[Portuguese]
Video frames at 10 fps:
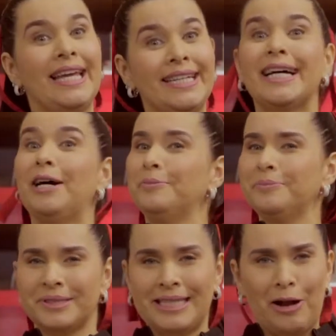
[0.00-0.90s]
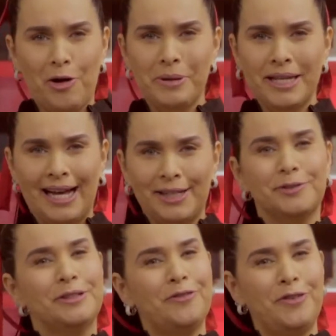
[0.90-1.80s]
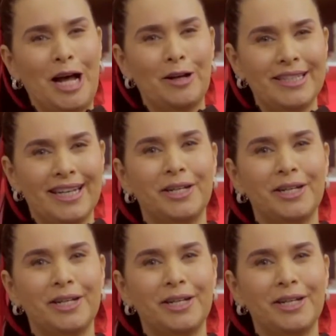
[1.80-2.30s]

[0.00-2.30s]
Então, tá combinado. Final de